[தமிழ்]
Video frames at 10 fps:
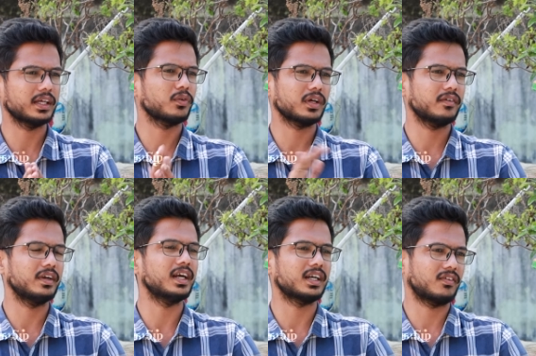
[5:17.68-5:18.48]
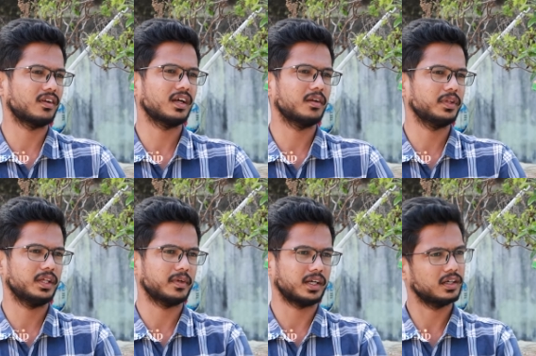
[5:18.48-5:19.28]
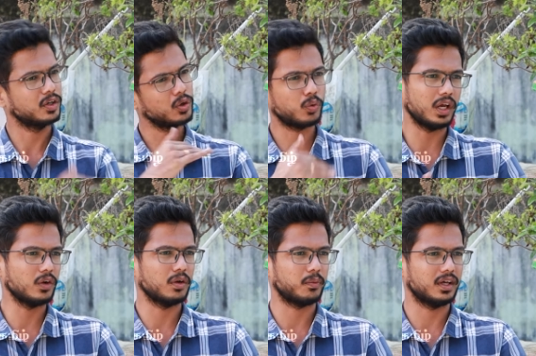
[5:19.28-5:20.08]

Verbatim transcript: அங்கே கூட வெளிநாட்டவர்கள்லாம் அனுமதிக்க மாட்டாங்க கோயிலுக்குள்ளே